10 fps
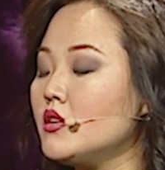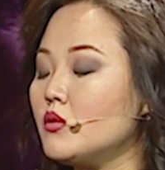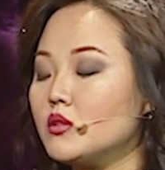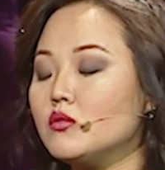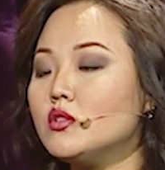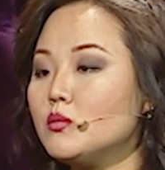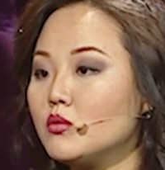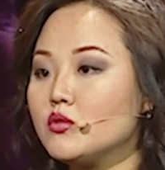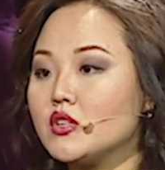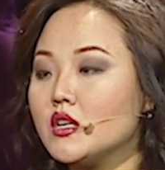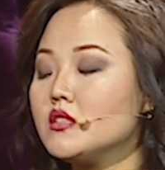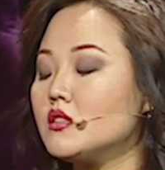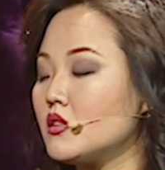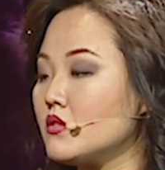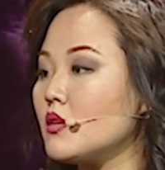У него это получается,
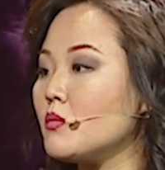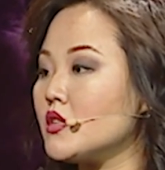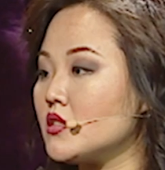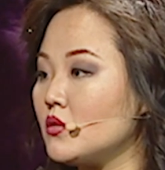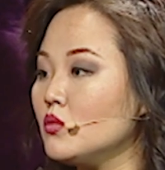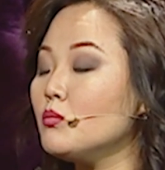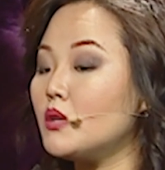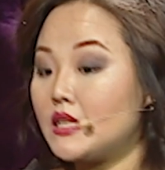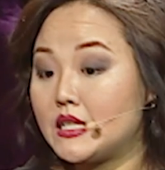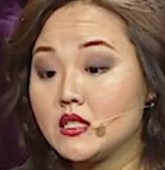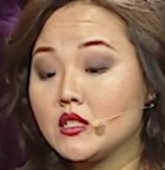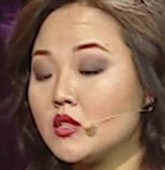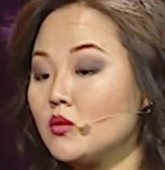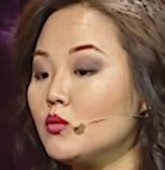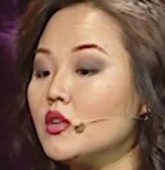трансформации идут,
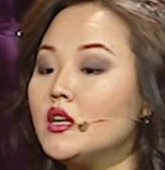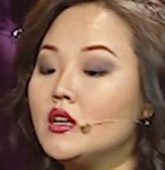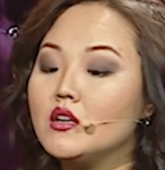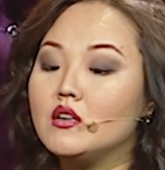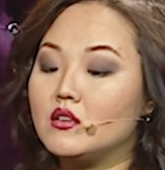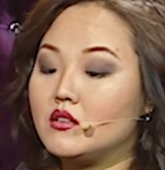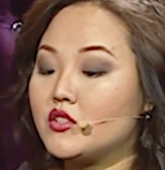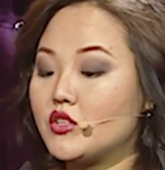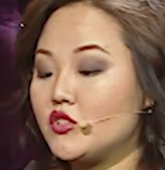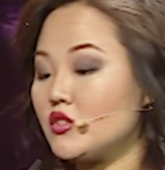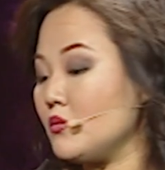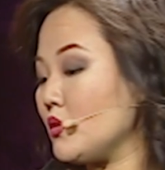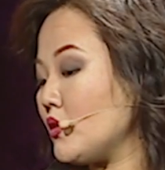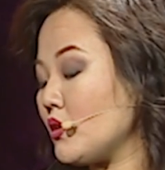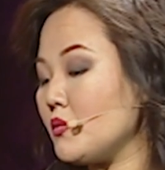болезненные идут. А, Женщины,
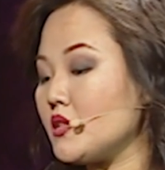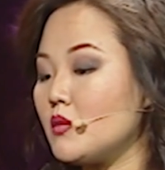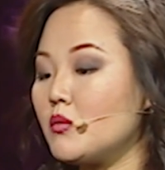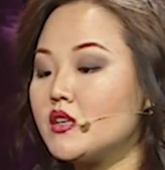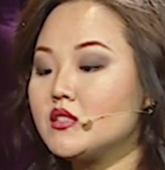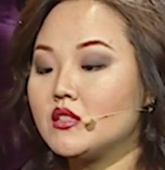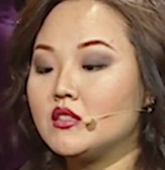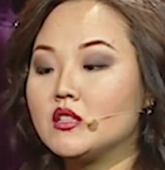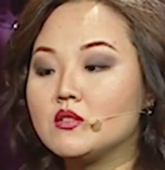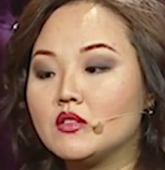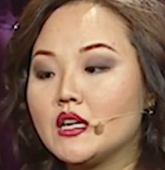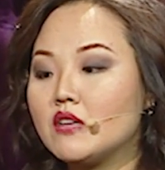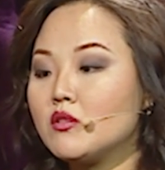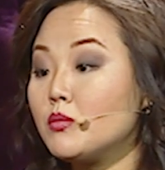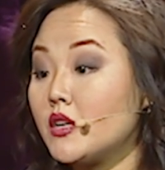которым занимаюсь, они на
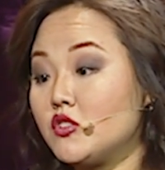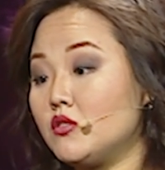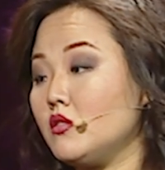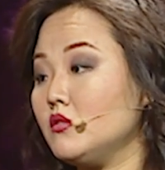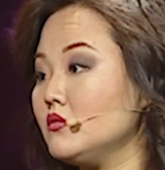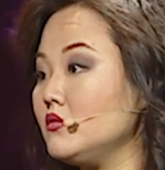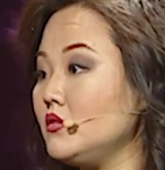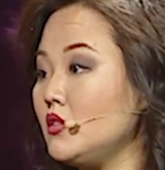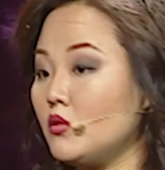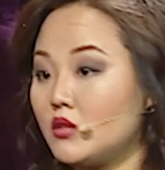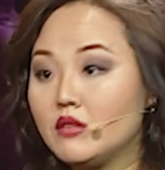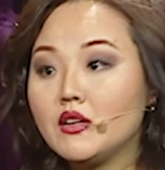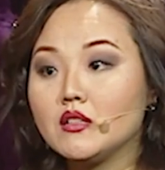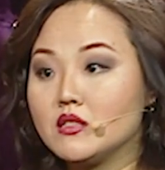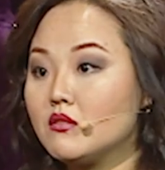Цветаевой плачут. Я говорю,
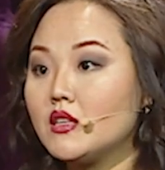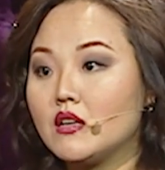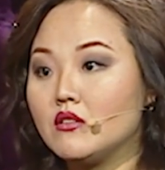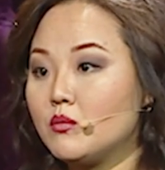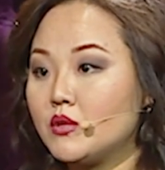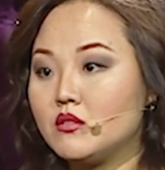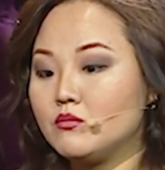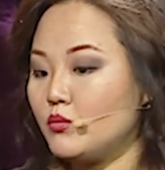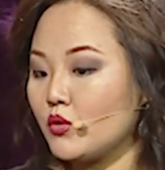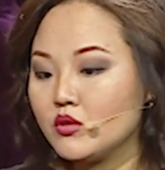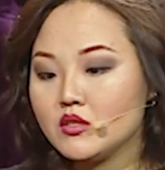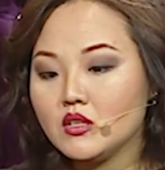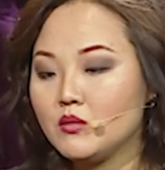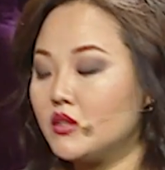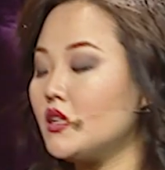давай, Цветаева,
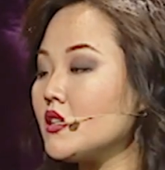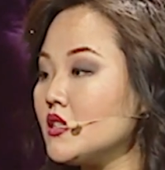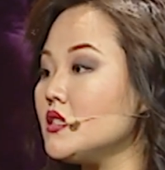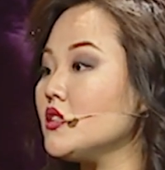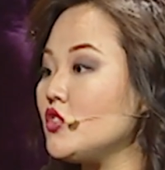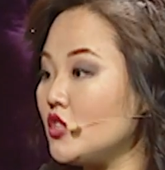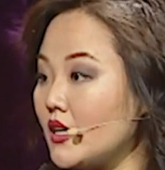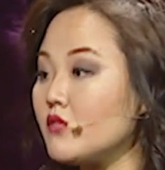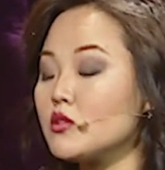просто элементарно с них, читай